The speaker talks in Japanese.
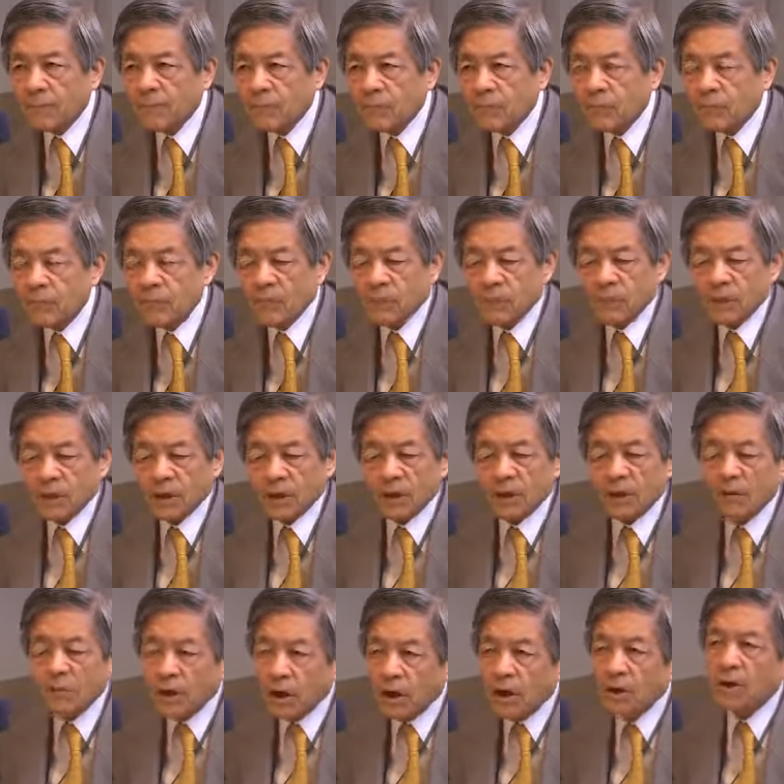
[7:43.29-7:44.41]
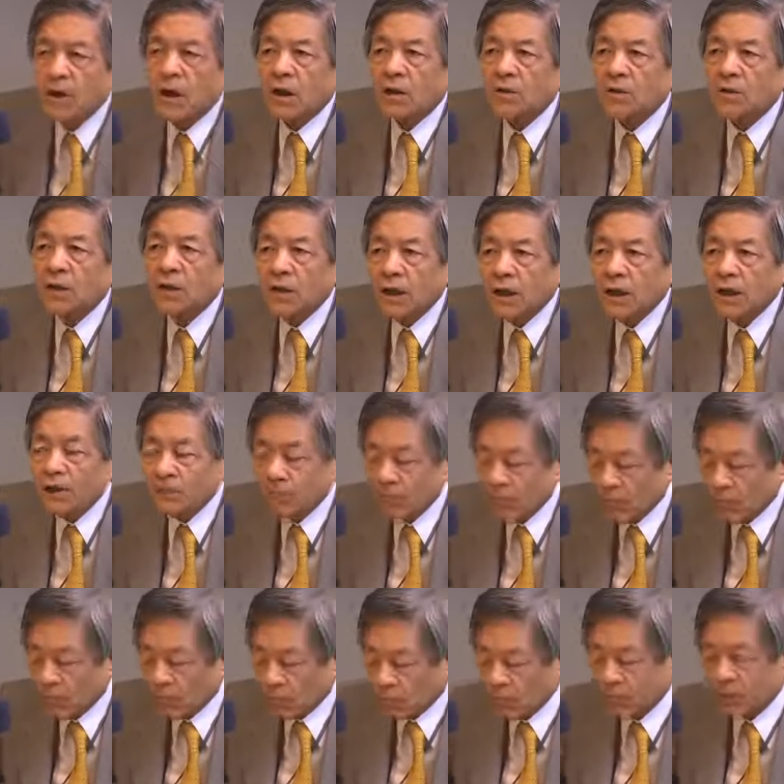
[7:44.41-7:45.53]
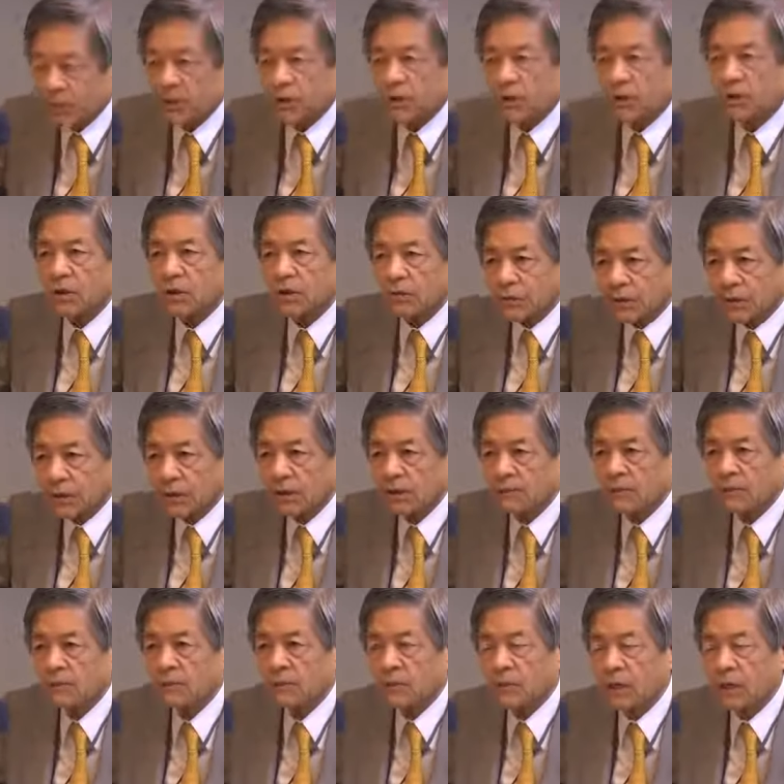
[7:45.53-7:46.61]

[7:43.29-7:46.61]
はい、で今になってねつまり例えば、